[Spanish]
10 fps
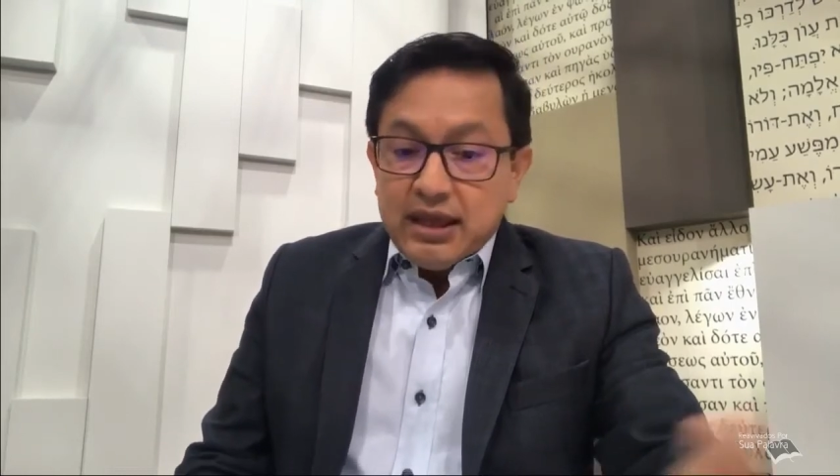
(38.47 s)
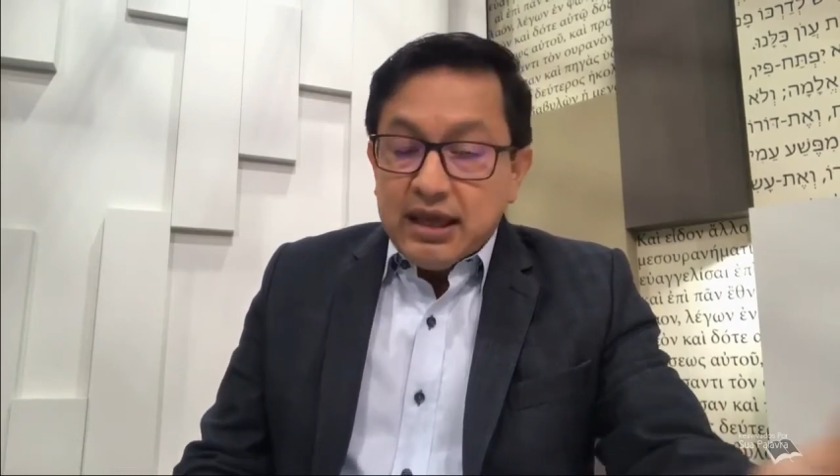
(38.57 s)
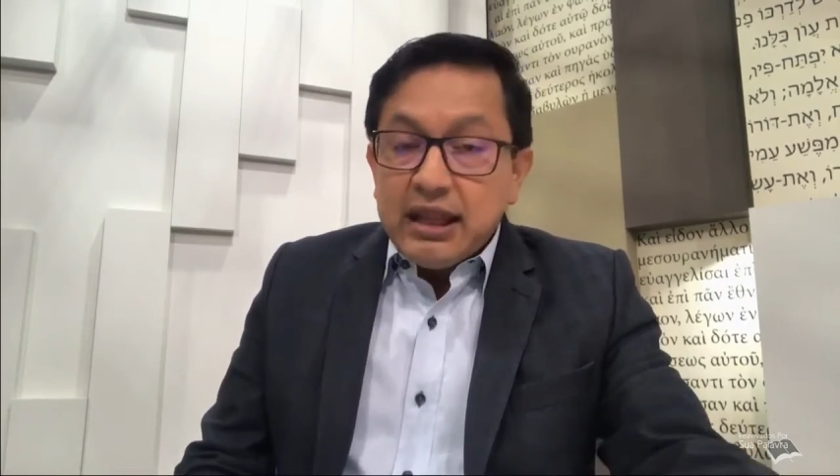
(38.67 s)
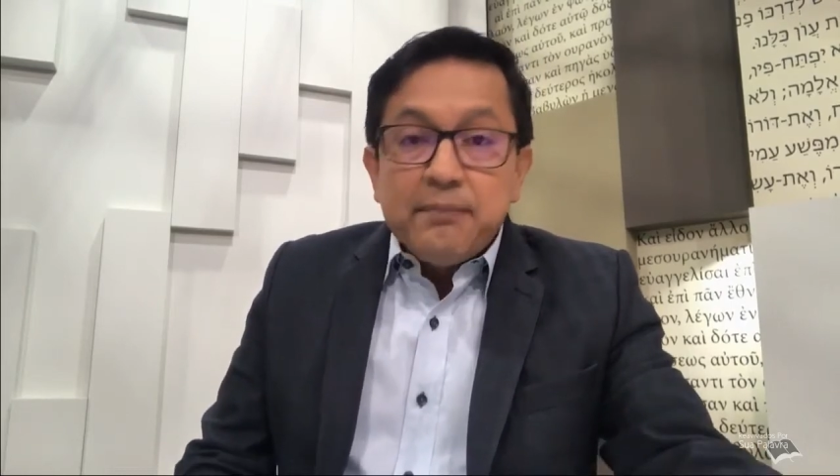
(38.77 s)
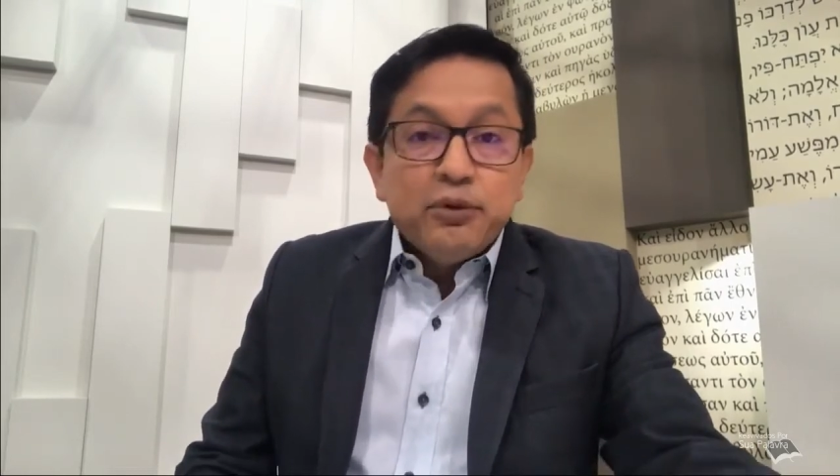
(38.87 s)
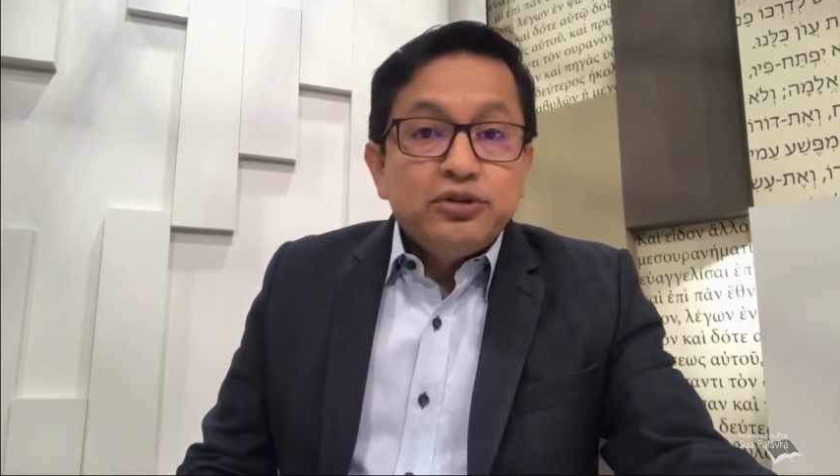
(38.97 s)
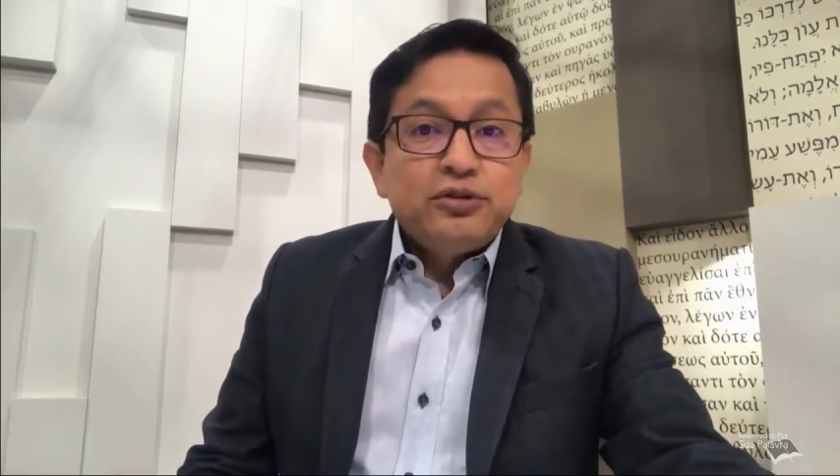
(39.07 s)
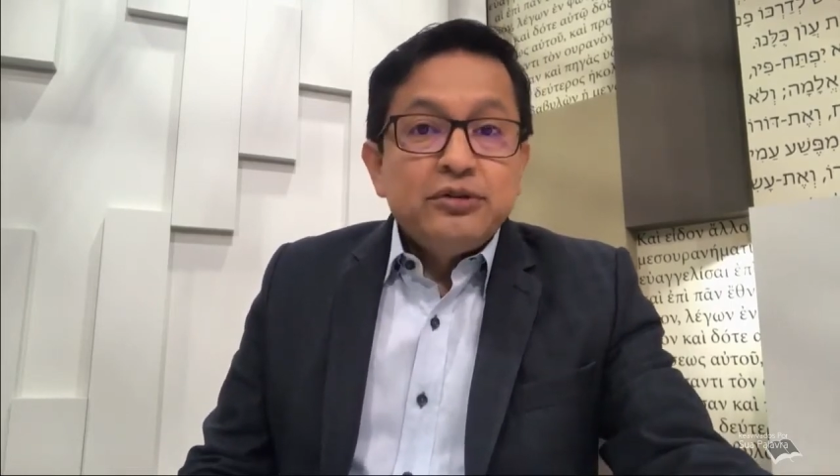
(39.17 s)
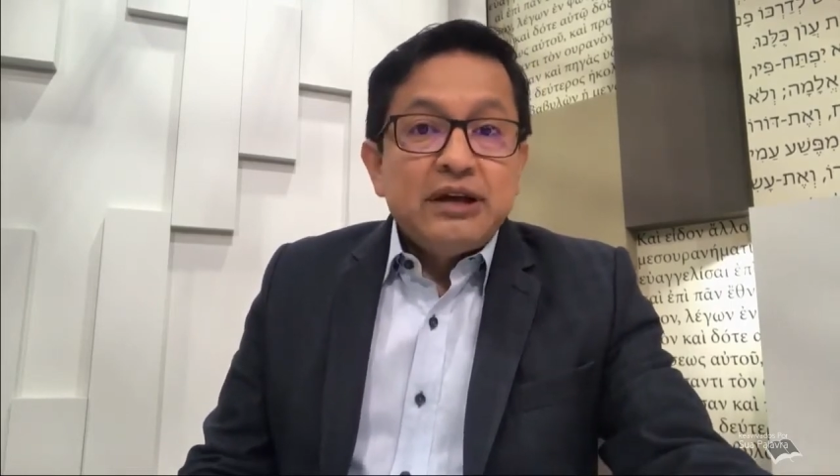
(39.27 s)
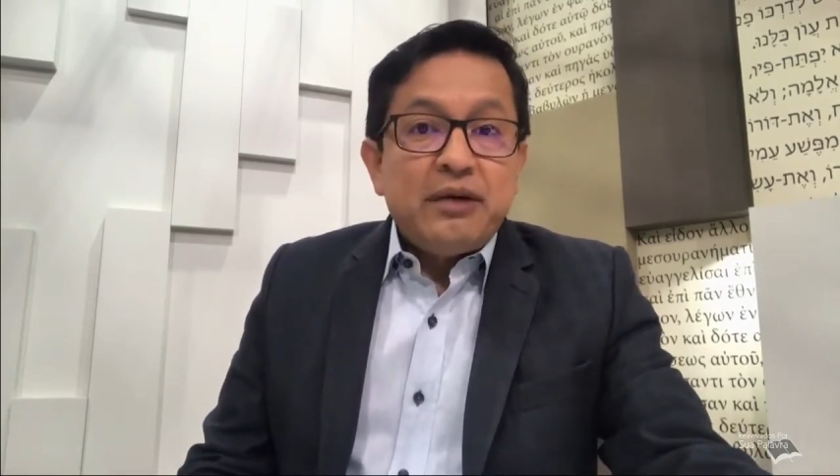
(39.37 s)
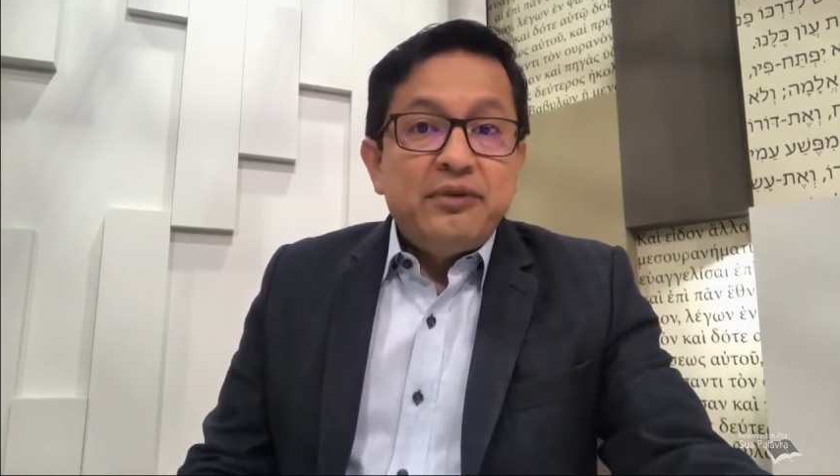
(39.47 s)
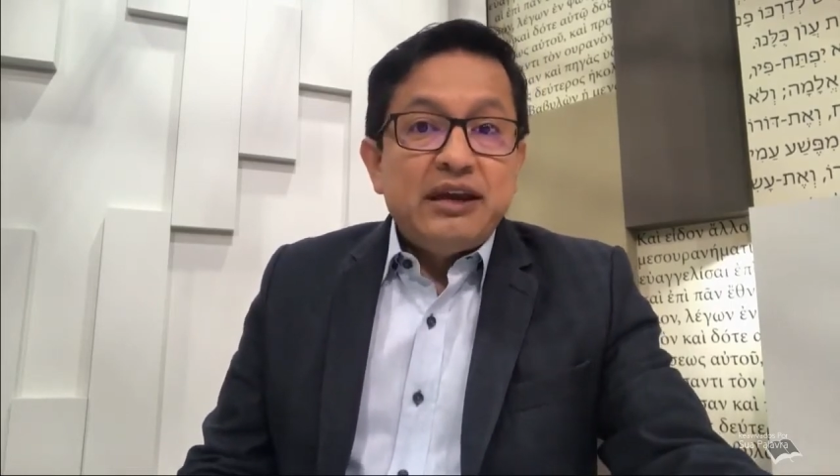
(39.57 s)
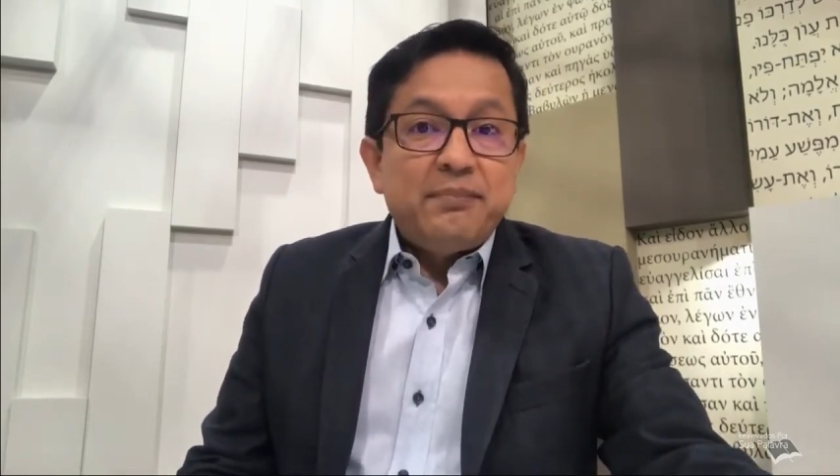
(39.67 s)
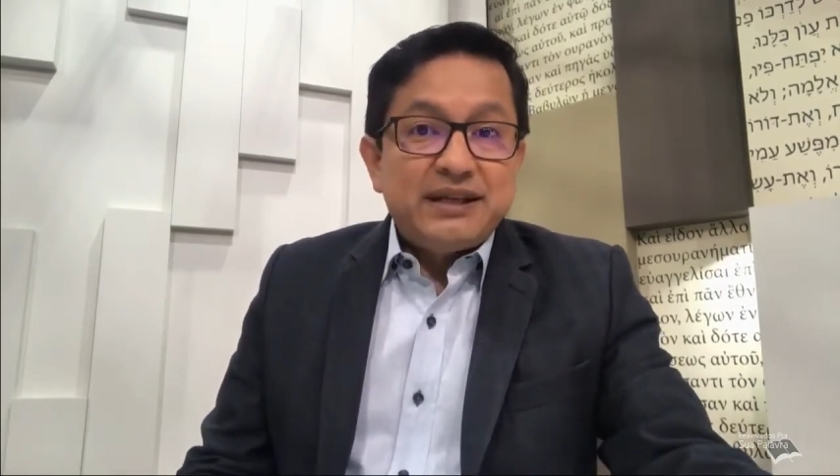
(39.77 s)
El apóstol había